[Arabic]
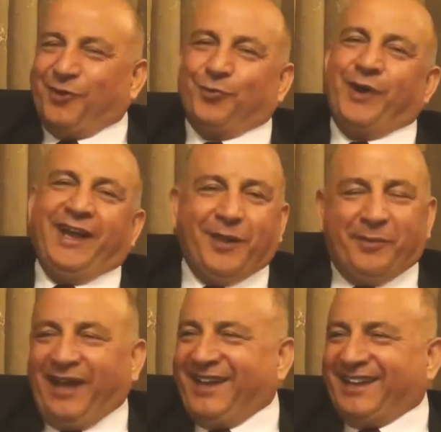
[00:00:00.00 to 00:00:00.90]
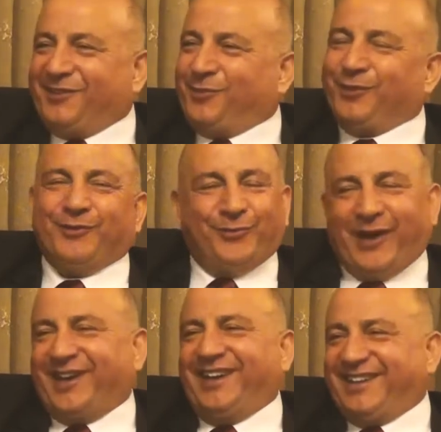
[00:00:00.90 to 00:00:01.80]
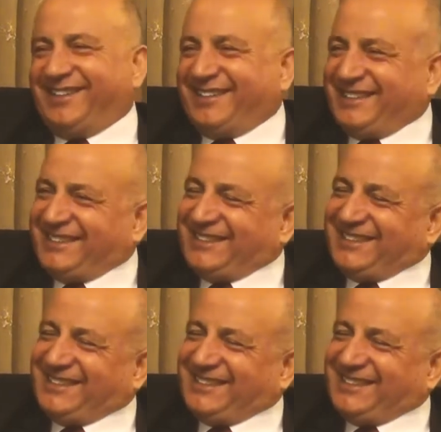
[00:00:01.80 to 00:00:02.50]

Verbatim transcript: واحنا معك وتوكل على الله